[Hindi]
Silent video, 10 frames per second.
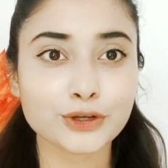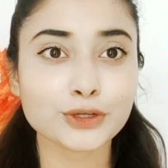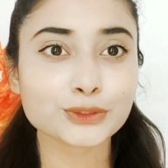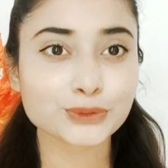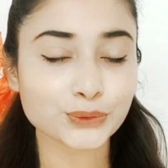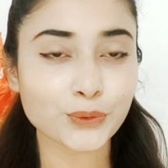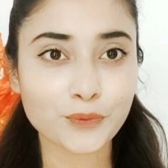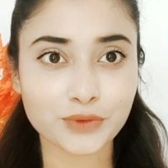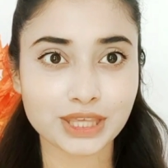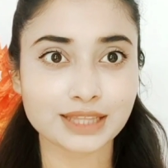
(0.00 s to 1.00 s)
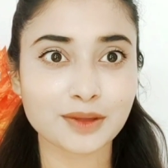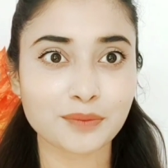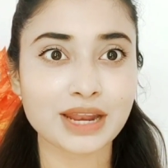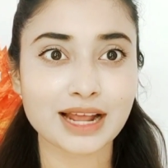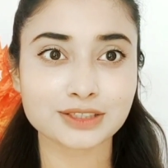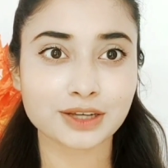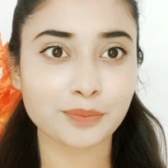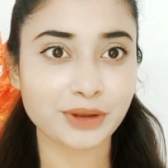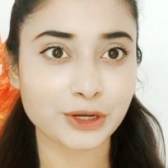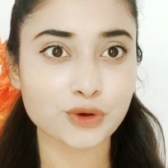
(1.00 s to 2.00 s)
सो so, ये था मेरा आज का वीडियो
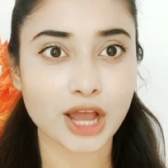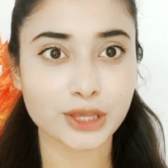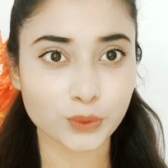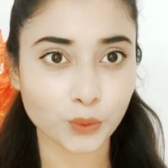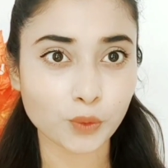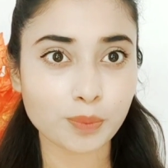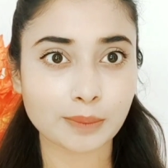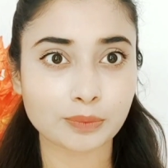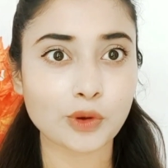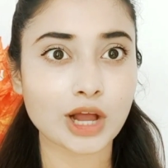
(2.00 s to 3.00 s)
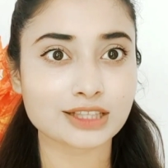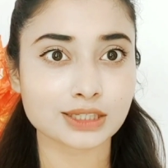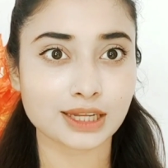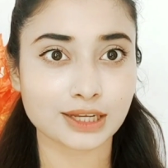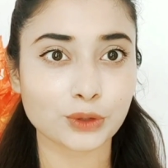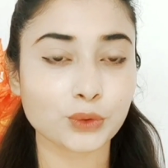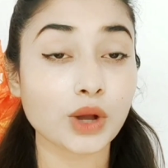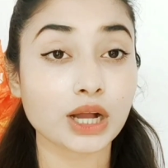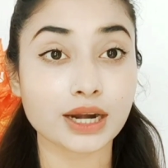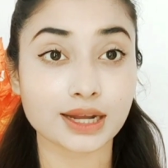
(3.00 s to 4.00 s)
आई होप आपको अच्छा लगा हो अगर
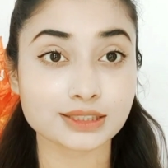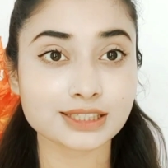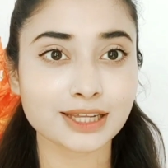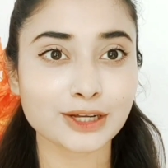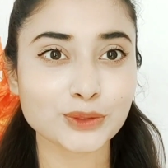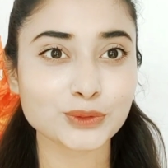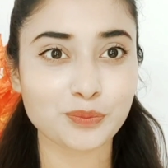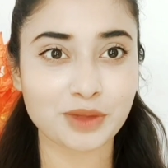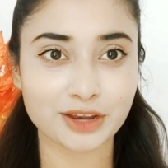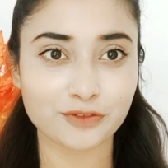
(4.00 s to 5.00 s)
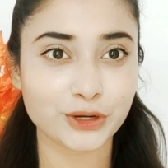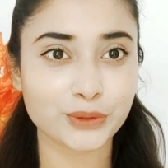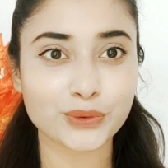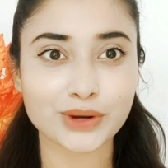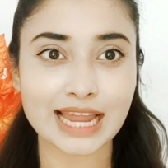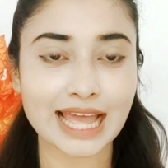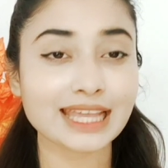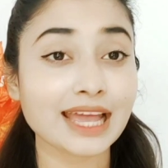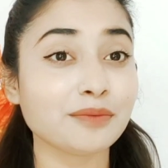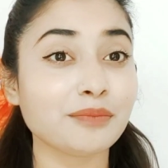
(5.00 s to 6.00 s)
अच्छा लगा हो तो मेरे वीडियो को लाइक एंड
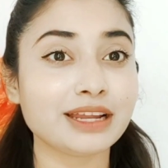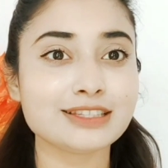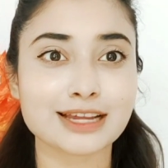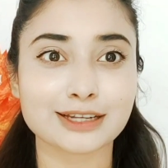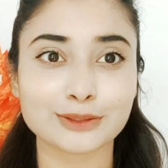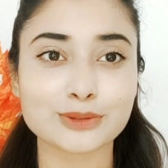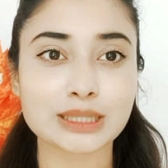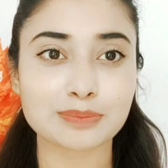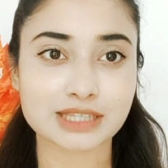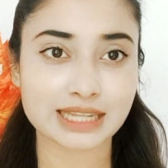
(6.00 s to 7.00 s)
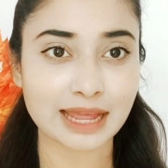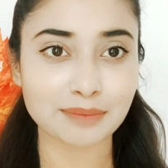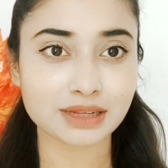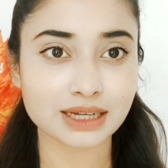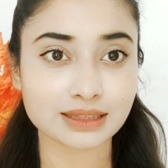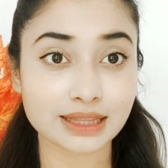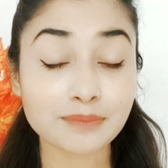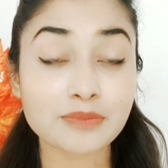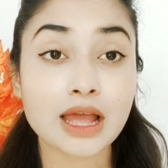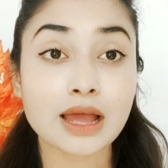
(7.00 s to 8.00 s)
मेरे चैनल को सब्सक्राइब कर दें
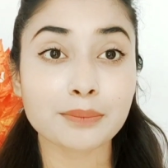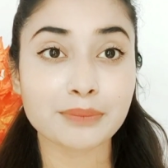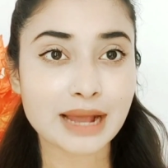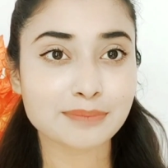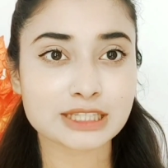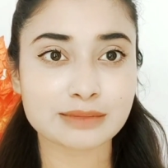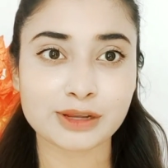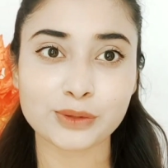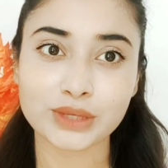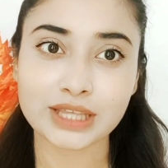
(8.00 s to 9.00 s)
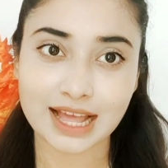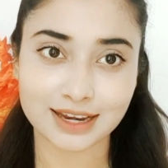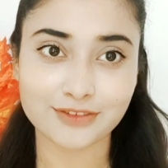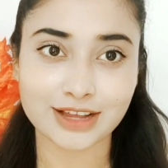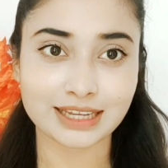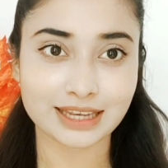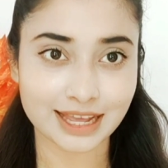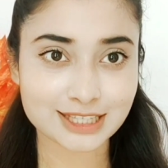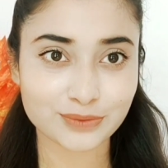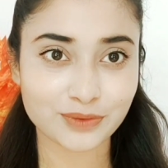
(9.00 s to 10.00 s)
मैं आपसे मिलूंगी आने वाली नेक्स्ट
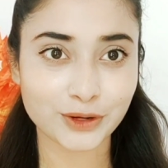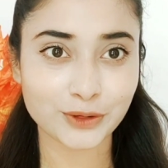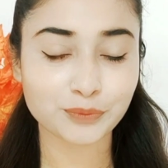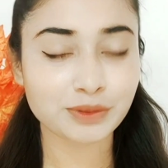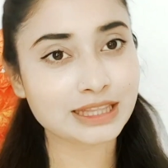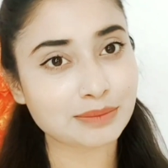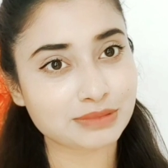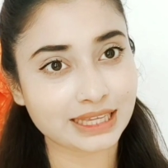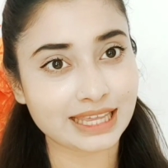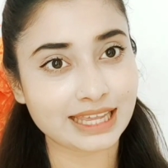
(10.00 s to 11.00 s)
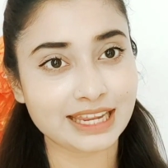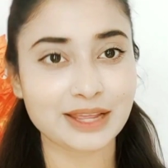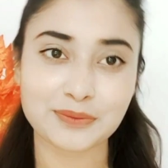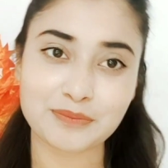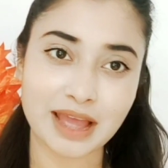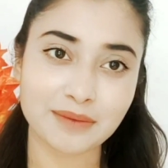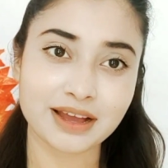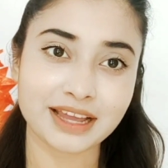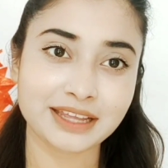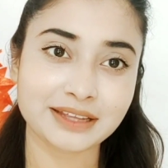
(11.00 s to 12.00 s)
वीडियो में तब तक के लिए बाय
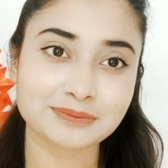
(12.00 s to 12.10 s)
बाय